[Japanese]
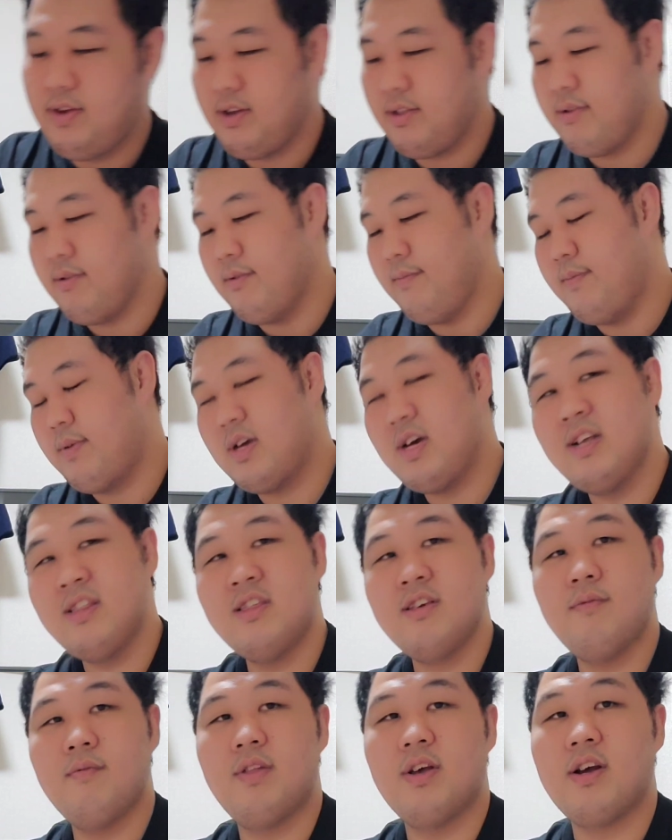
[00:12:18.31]
なそう、
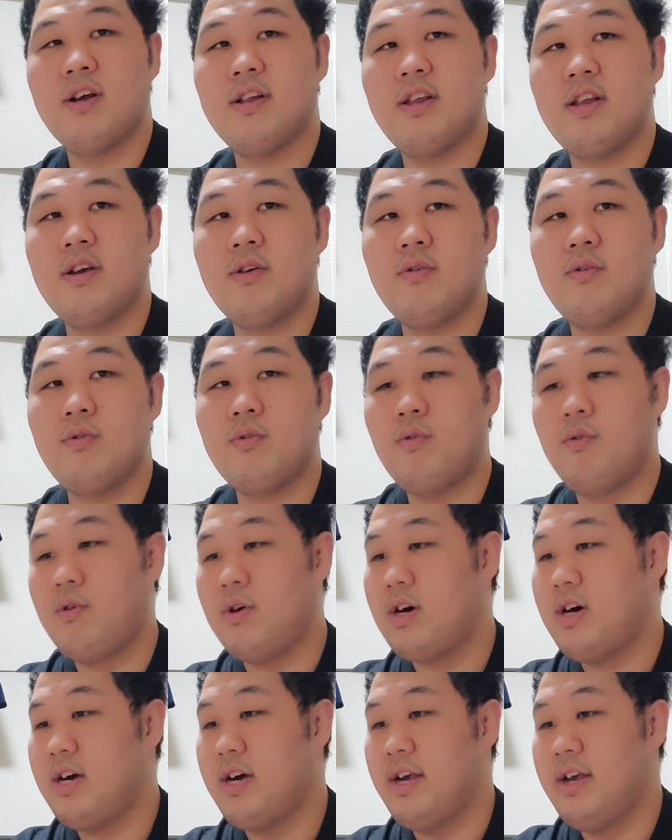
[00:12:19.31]
ピカチュウもなんか結構
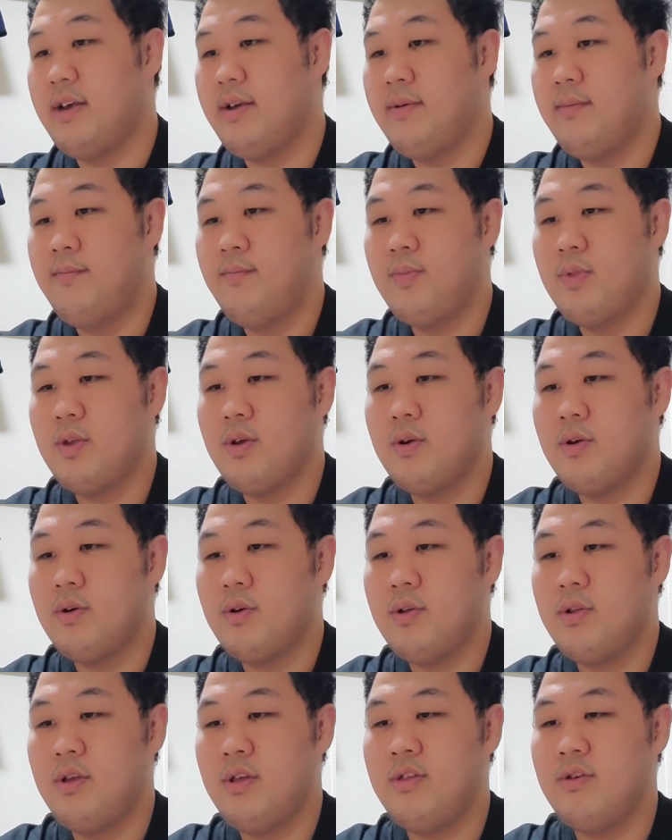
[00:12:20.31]
今回、
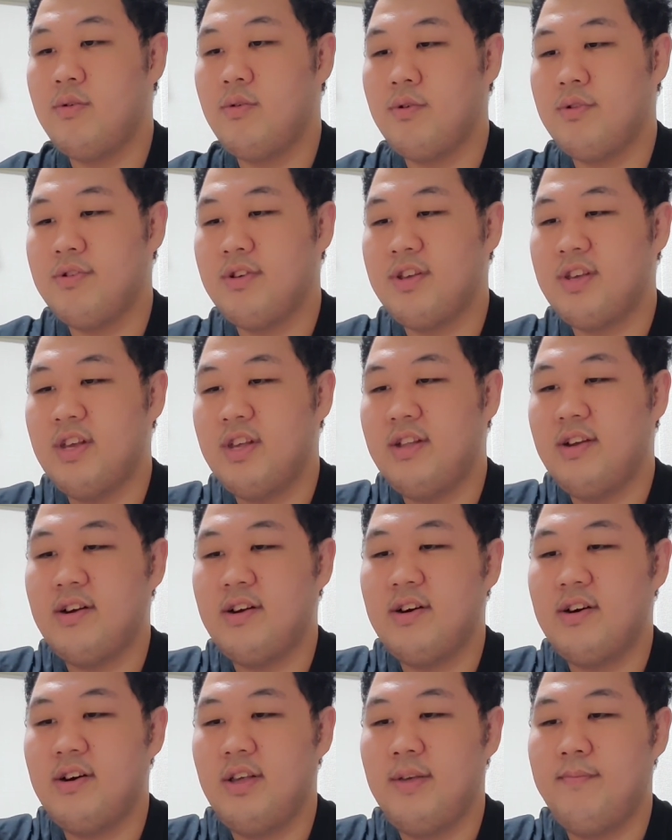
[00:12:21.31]
25周年記念な
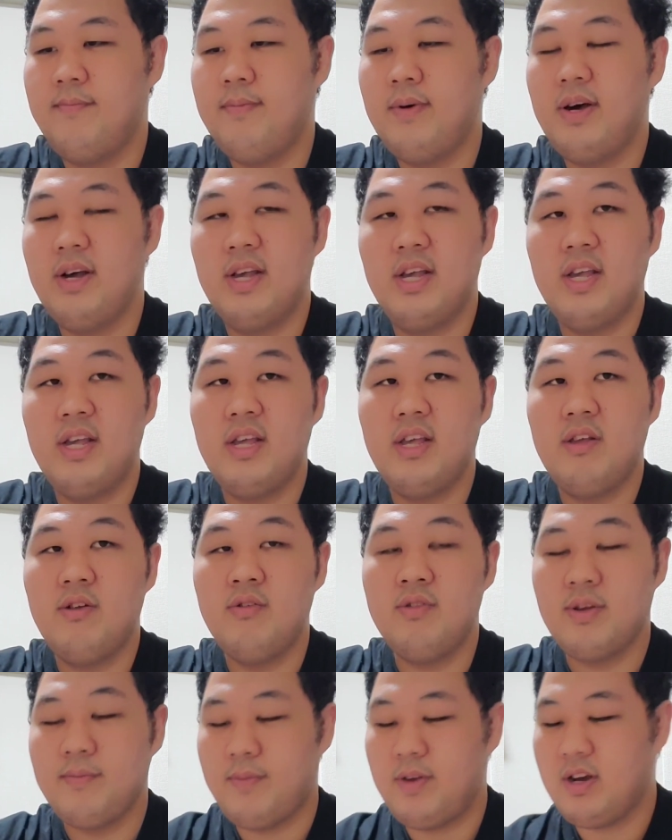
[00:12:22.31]
んかいっぱいい
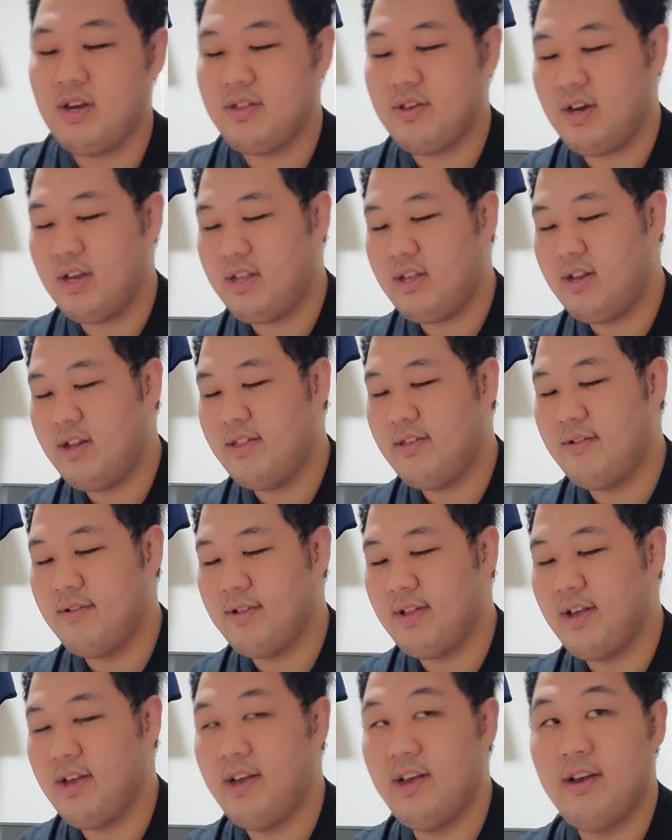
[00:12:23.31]
ろんなピカチュウ入ってるらし
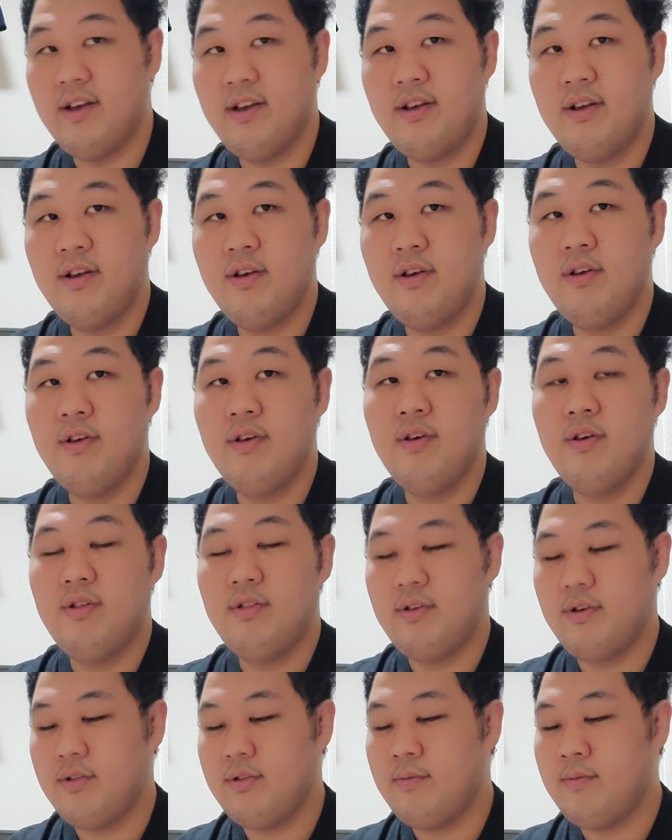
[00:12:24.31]
くて、
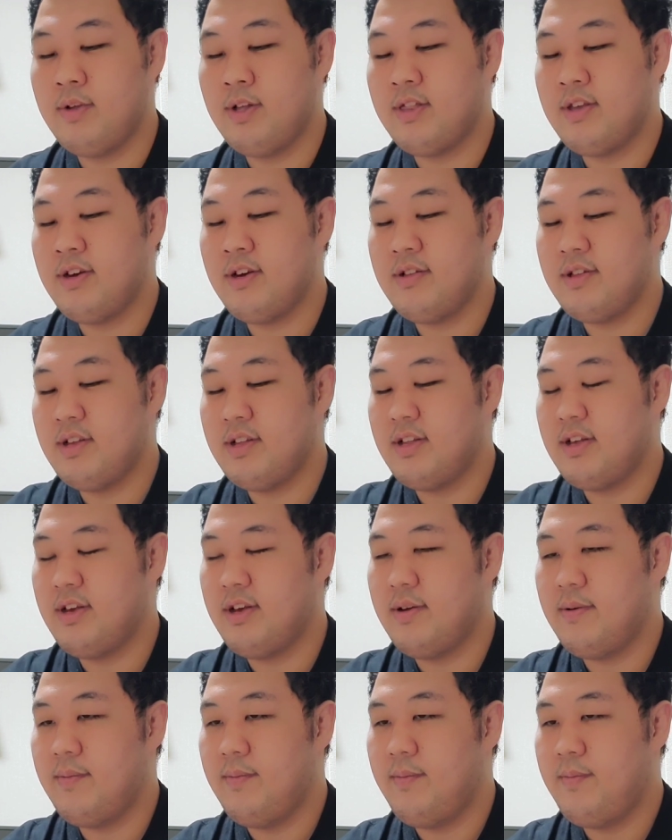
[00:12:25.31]
なんか友達が言って
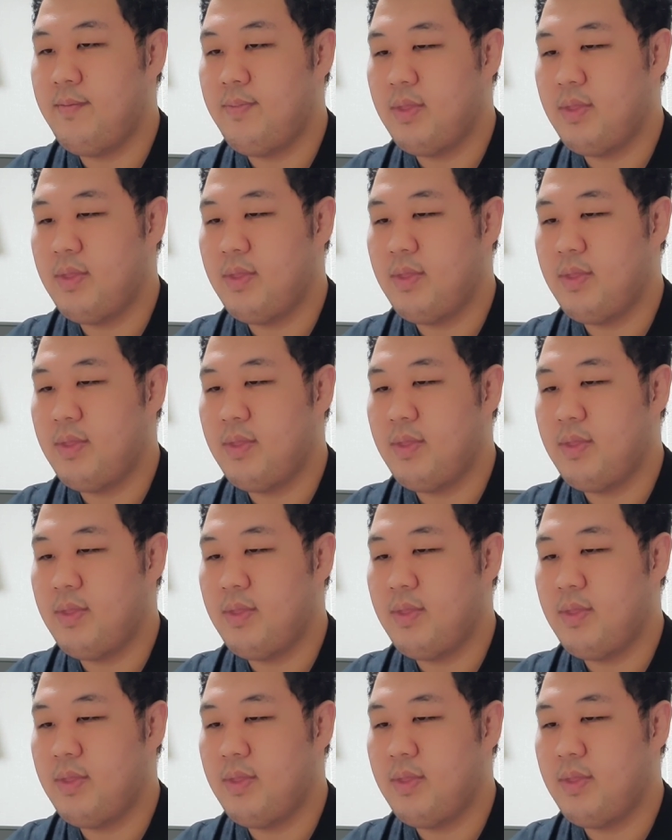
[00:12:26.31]
て、